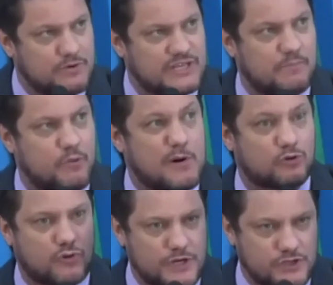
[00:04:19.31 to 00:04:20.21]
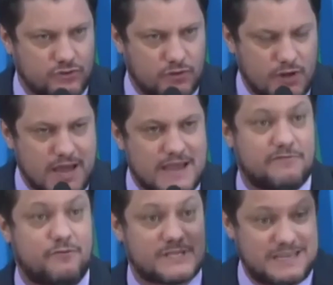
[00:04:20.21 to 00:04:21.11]
O Ministério Público autorizou
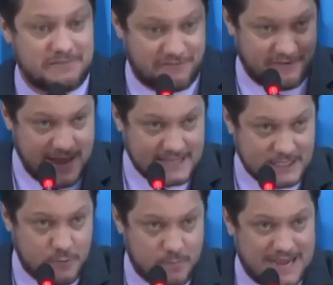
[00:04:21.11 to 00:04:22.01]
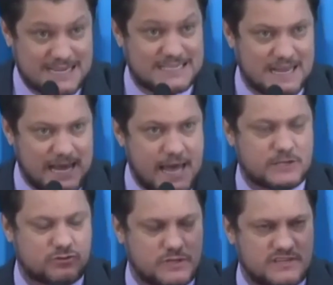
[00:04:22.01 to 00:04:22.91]
que fosse feitas propagandas
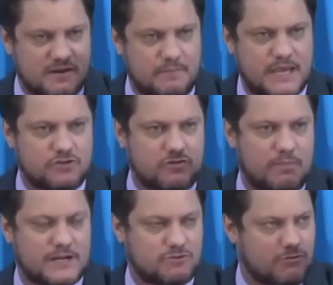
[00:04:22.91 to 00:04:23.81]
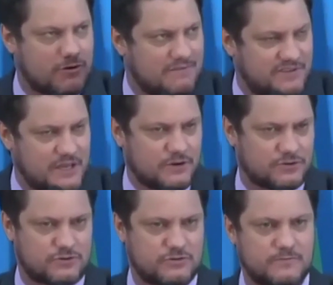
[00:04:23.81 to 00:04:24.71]
exclusivamente de combate ao
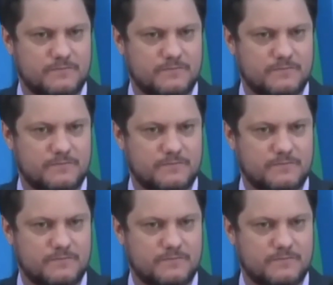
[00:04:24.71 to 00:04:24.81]
coronavírus.